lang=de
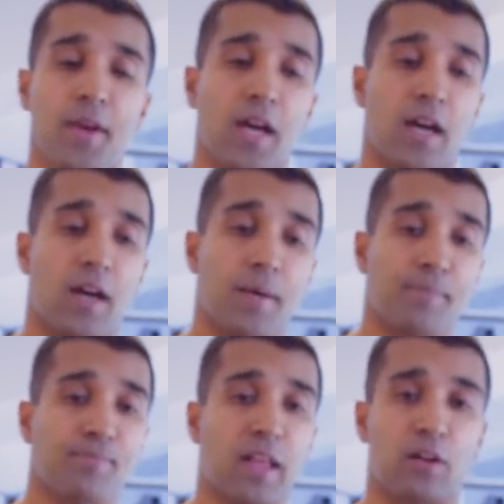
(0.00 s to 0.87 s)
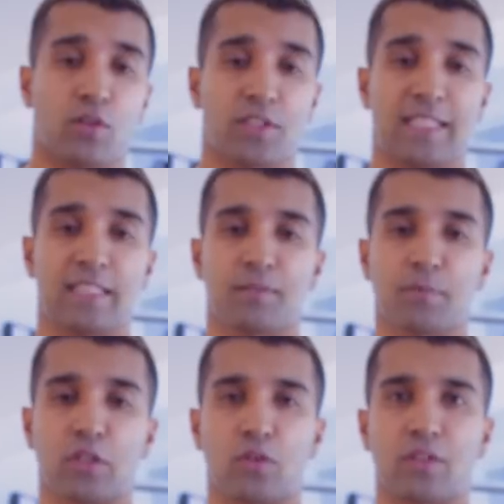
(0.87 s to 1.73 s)
Ähm, aus
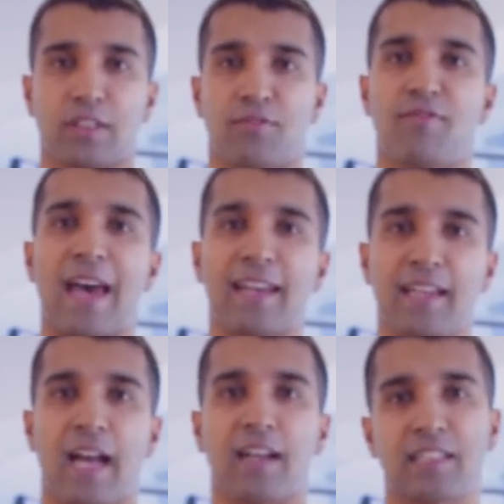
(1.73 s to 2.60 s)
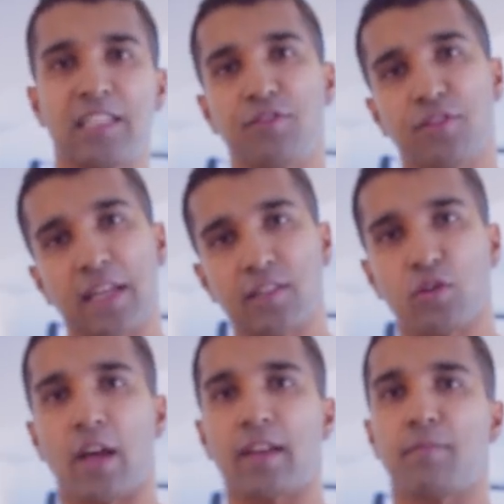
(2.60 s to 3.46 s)
diesem Grund werdet aktiv, geht
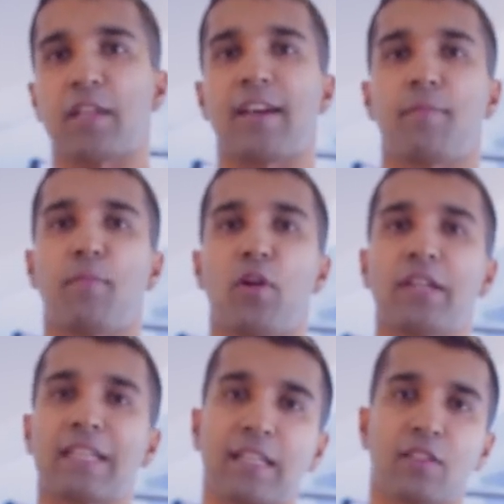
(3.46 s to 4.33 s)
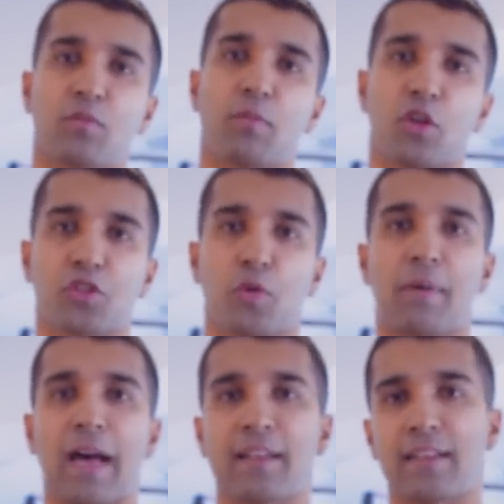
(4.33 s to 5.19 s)
zu einem Therapeuten, geht zum
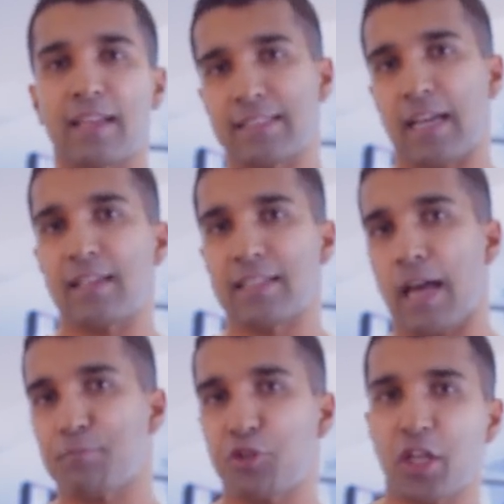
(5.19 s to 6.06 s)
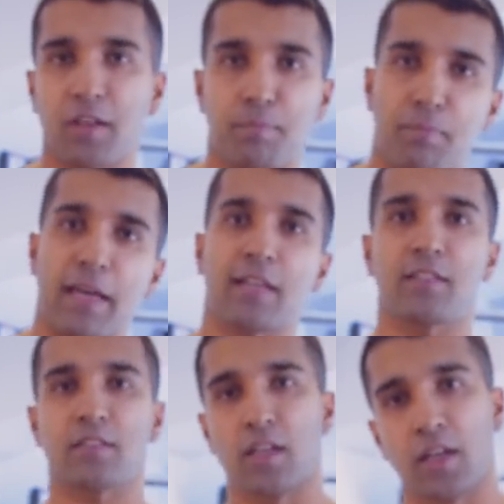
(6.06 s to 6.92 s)
Osteopathen, lasst alles abchecken,
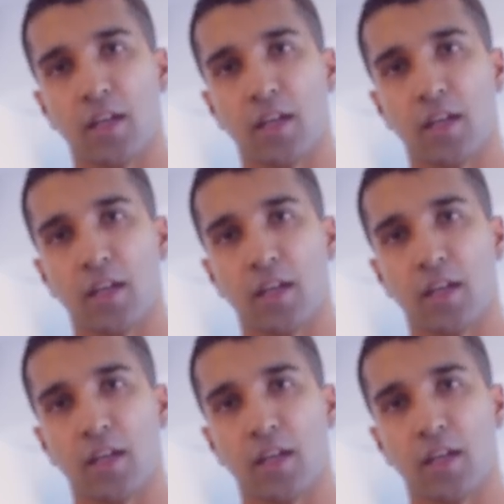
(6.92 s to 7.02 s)
Becken,